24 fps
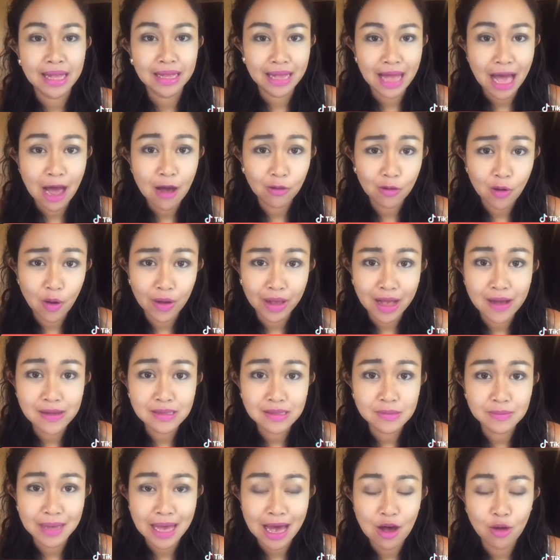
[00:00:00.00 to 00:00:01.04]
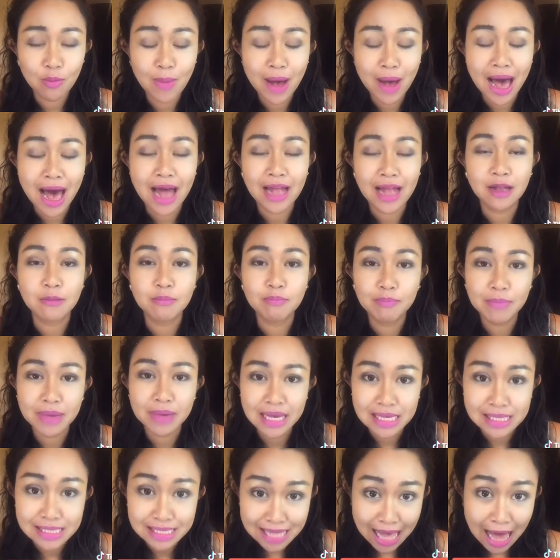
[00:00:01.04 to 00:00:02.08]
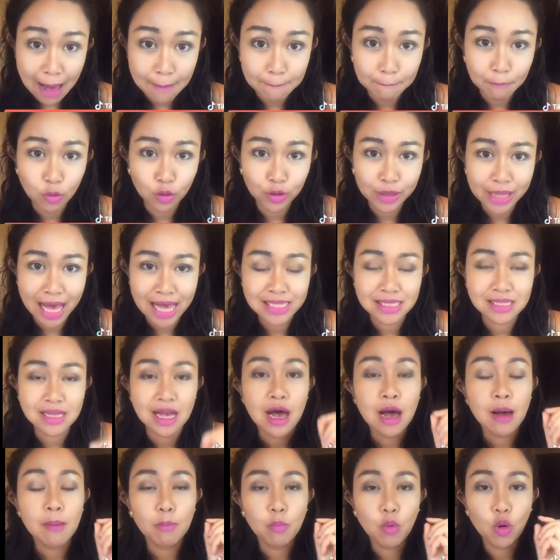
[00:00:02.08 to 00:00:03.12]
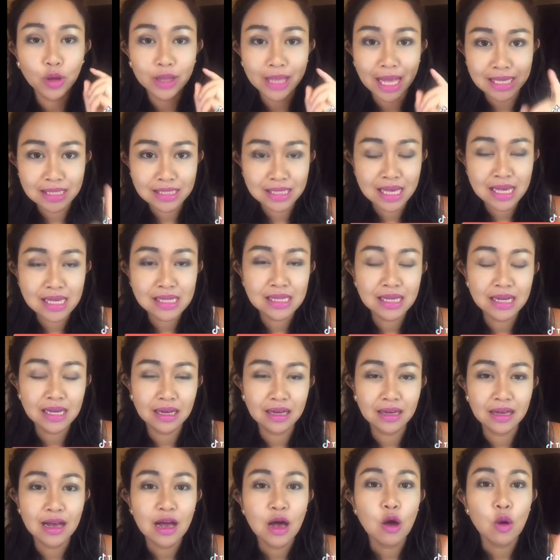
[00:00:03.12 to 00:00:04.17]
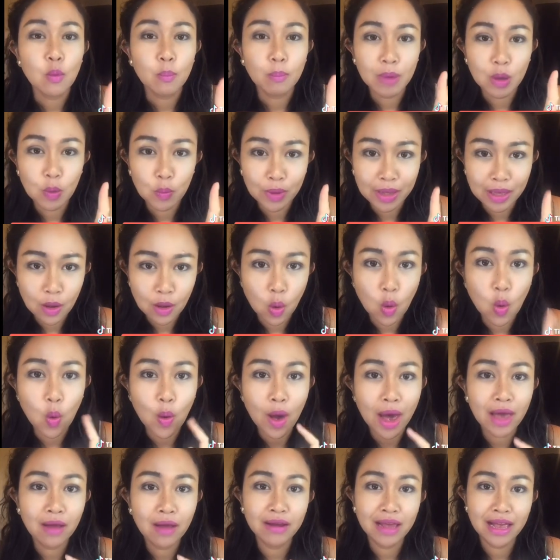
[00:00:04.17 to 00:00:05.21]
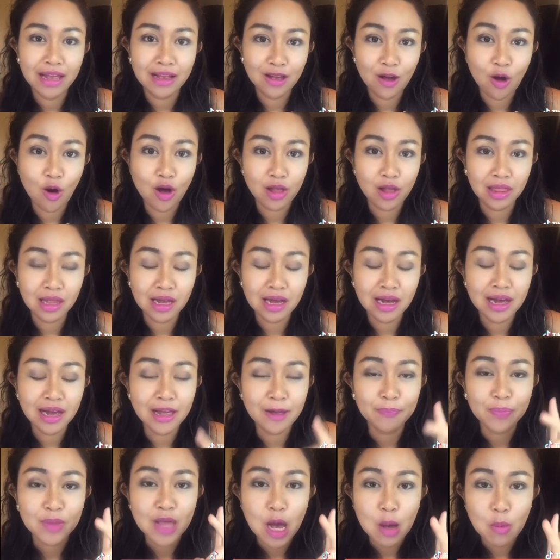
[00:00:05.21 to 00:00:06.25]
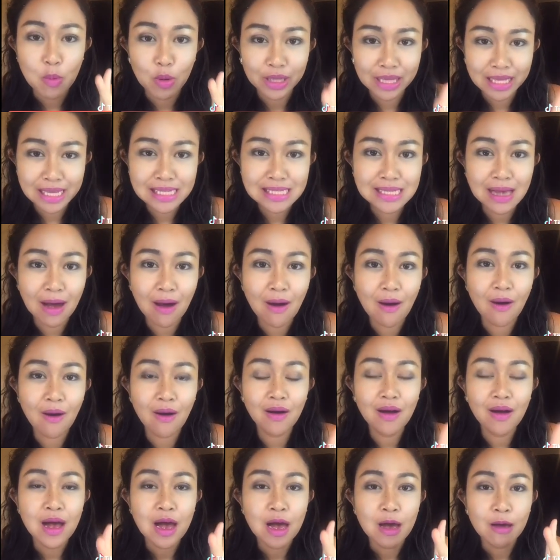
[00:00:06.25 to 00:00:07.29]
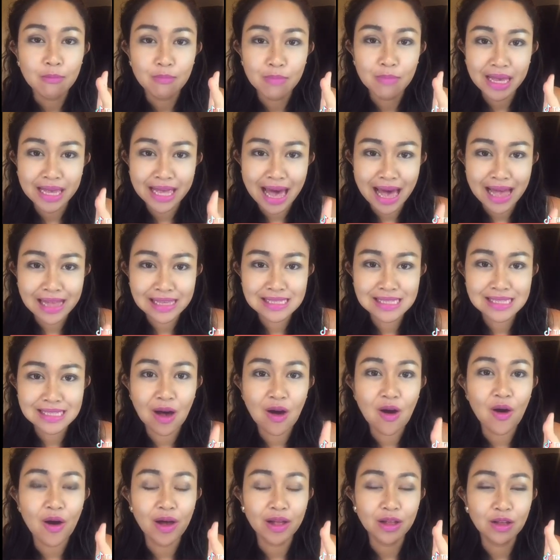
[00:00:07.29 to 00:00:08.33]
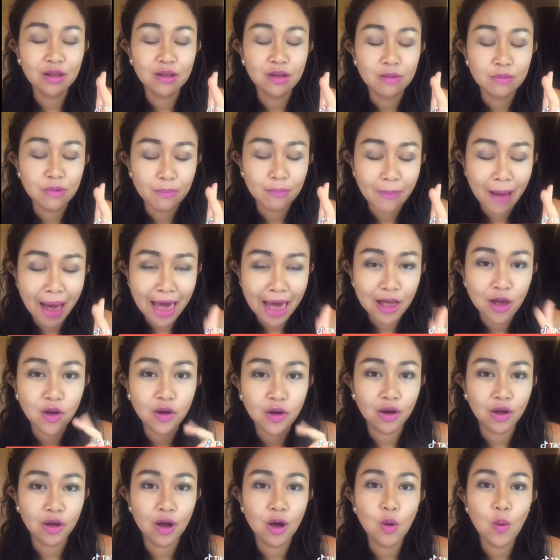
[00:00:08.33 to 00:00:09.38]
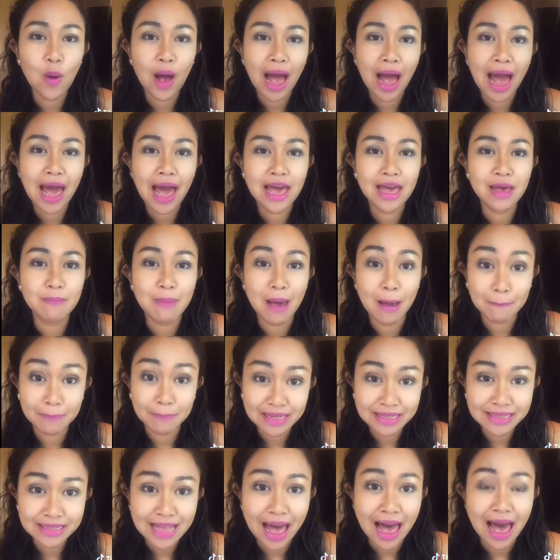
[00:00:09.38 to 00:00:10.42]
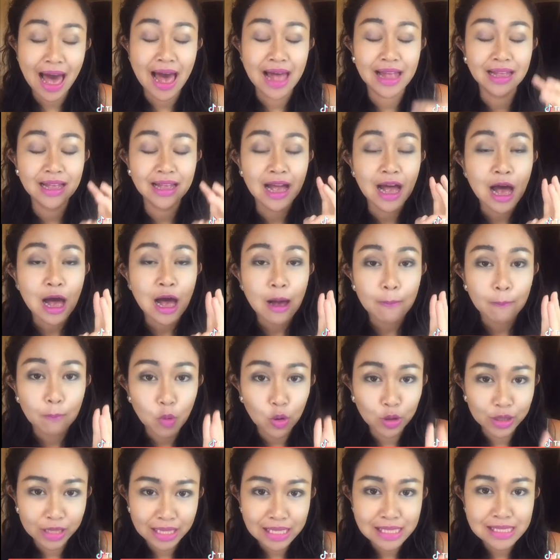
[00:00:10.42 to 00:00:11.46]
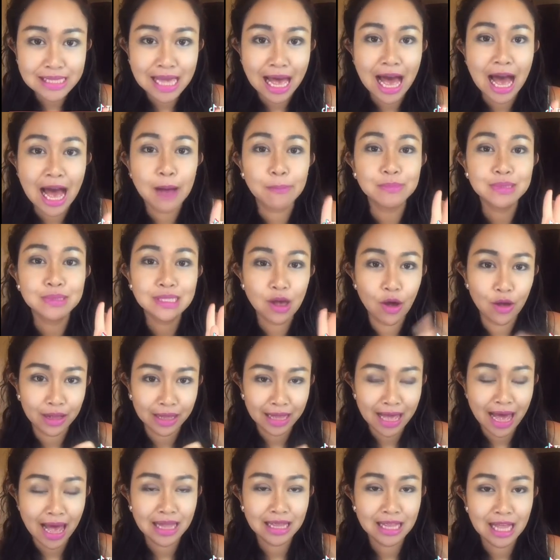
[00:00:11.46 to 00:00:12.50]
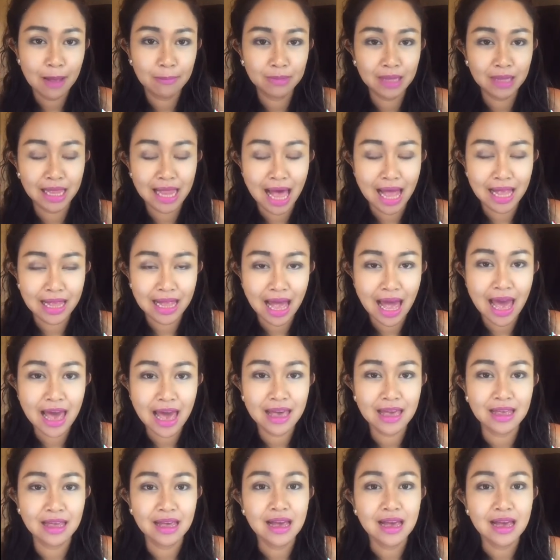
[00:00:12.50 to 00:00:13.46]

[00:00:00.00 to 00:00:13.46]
3,999 บาทมี3โบนัสที่1มีวิดีโอให้เรียนก่อนเลยวันที่2มีการสอนไพ่ Oracle ให้แบบพื้นฐานโบนัสที่3สอนการทำตลาดให้